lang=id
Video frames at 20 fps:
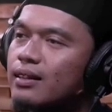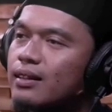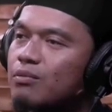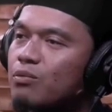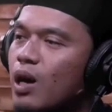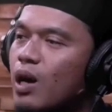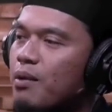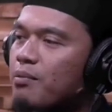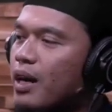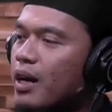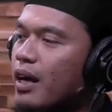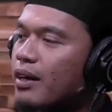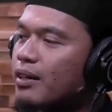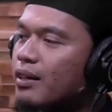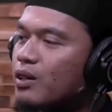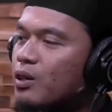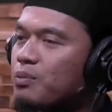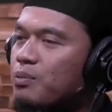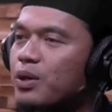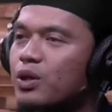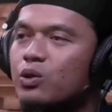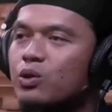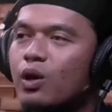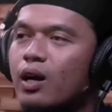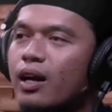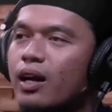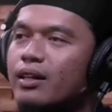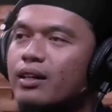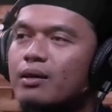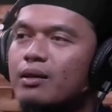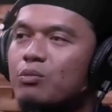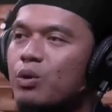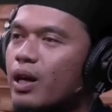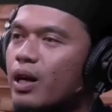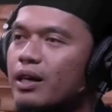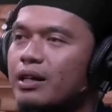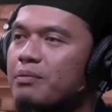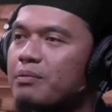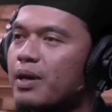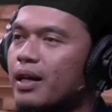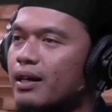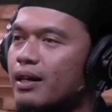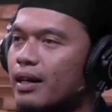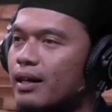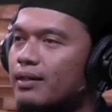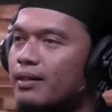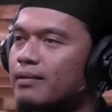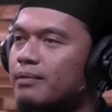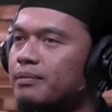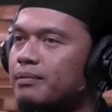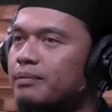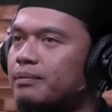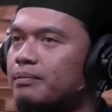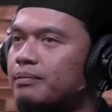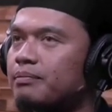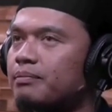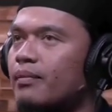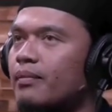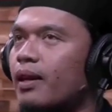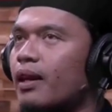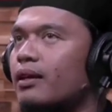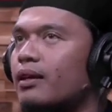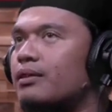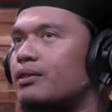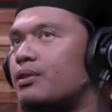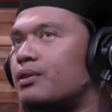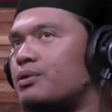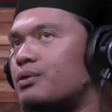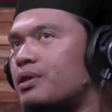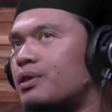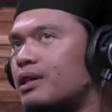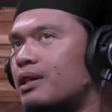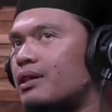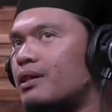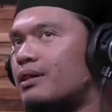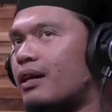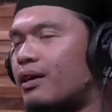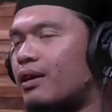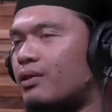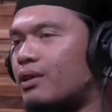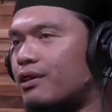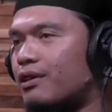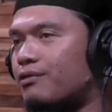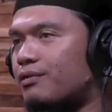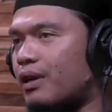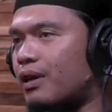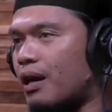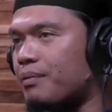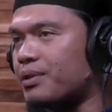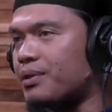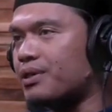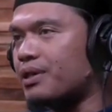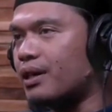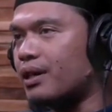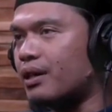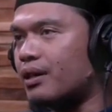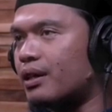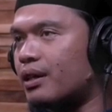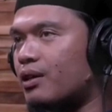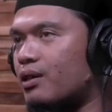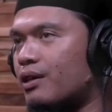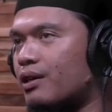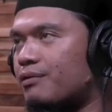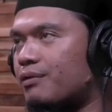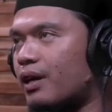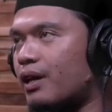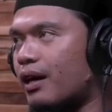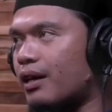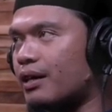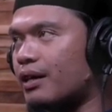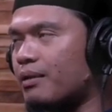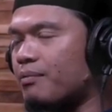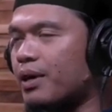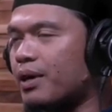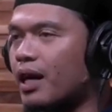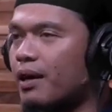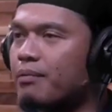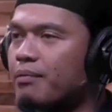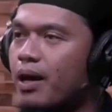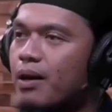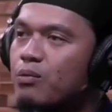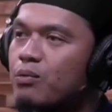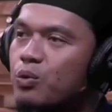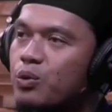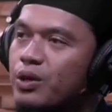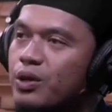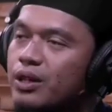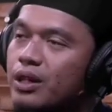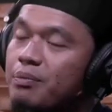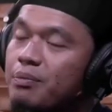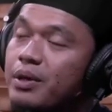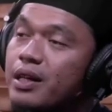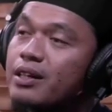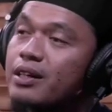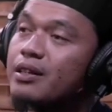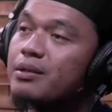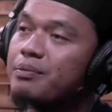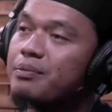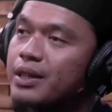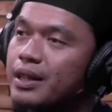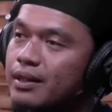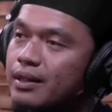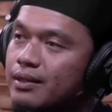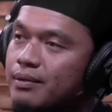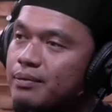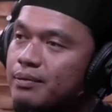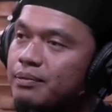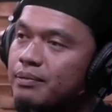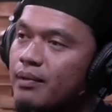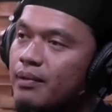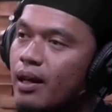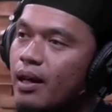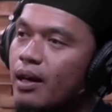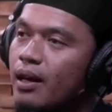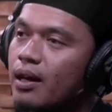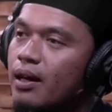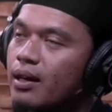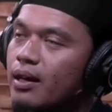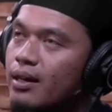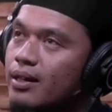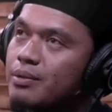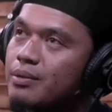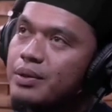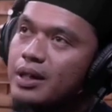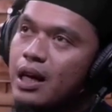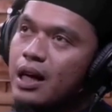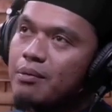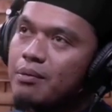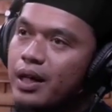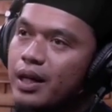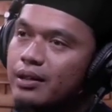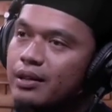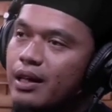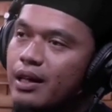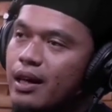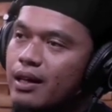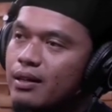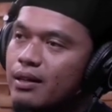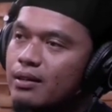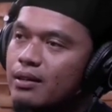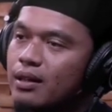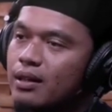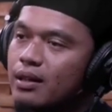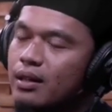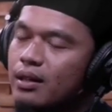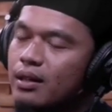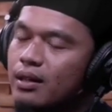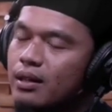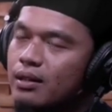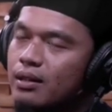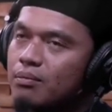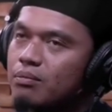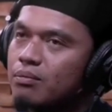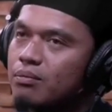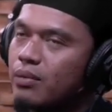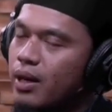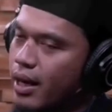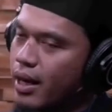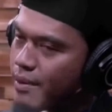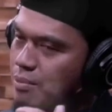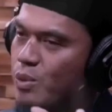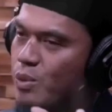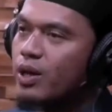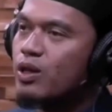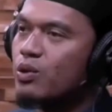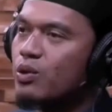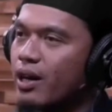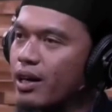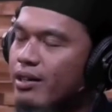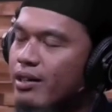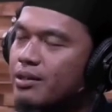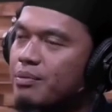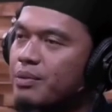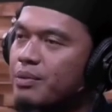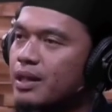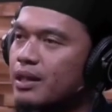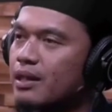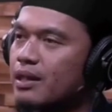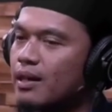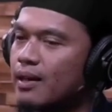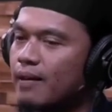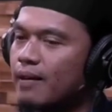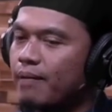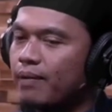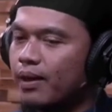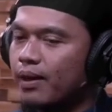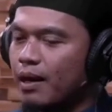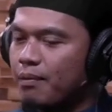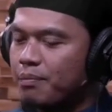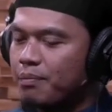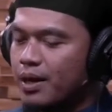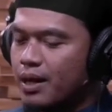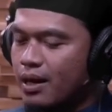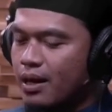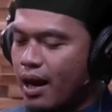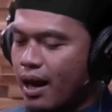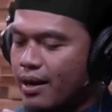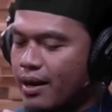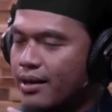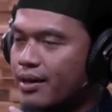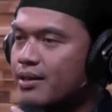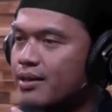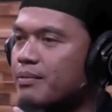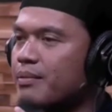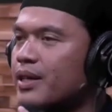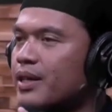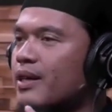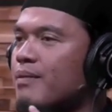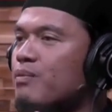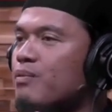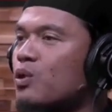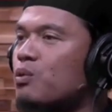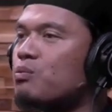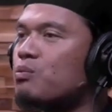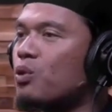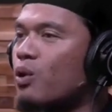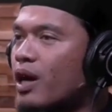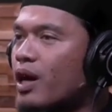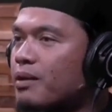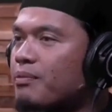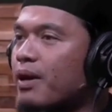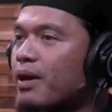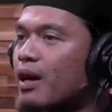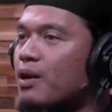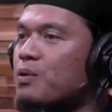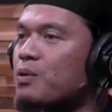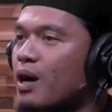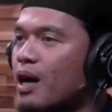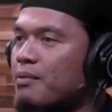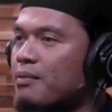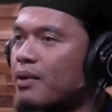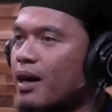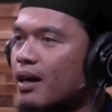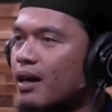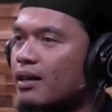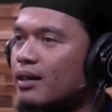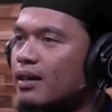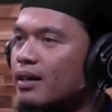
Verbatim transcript: Muamalat itu persoalan yang bukan ibadah. Oke. Okay. Terus di Darul Ifta Mesir, Darul Ifta ini mirip MUI tapi resmi. Resmi dalam artian eh, MUI juga resmi, tapi hanya semacam kumpulan para ulama.